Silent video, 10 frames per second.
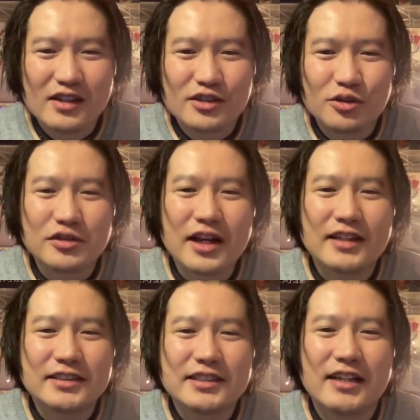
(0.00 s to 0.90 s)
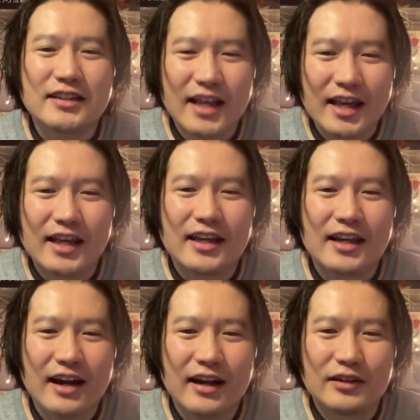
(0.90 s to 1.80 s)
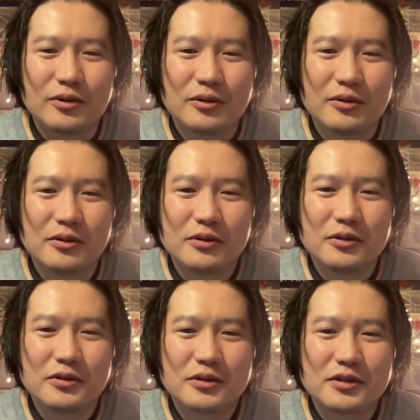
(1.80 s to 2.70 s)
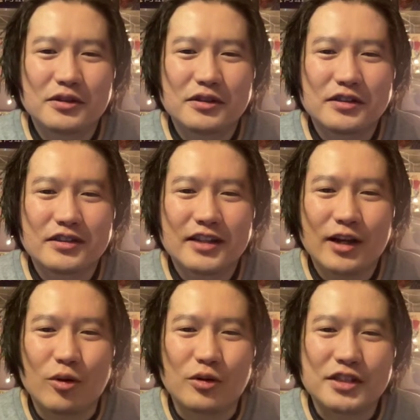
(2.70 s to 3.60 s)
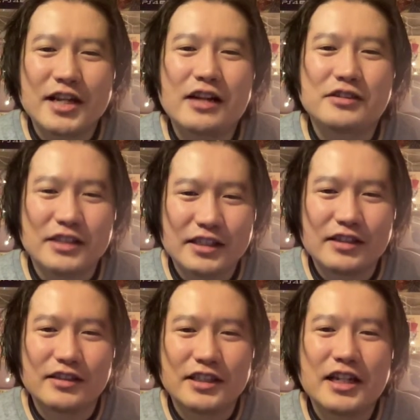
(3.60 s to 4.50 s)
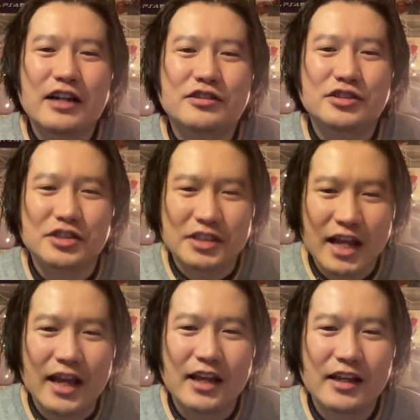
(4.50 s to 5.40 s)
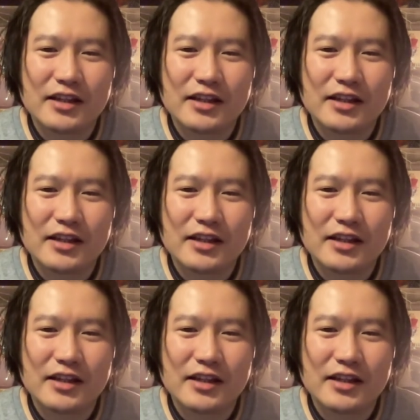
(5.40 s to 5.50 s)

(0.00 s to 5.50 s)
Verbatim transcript: そんな感じなんで、あのー、結構気楽にリラックスして、